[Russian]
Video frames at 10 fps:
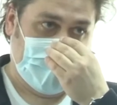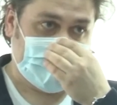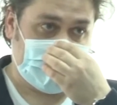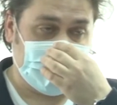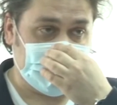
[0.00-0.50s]

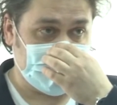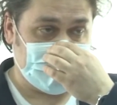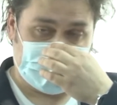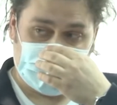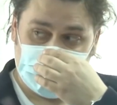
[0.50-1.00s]

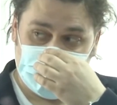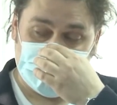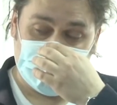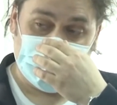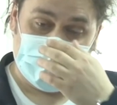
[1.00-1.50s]
Соответственно, в
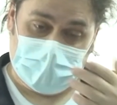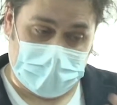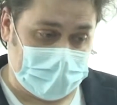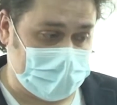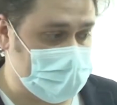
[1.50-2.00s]
настоящем случае
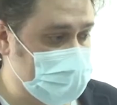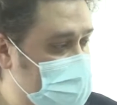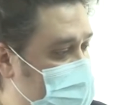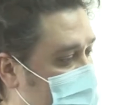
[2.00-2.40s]
для нас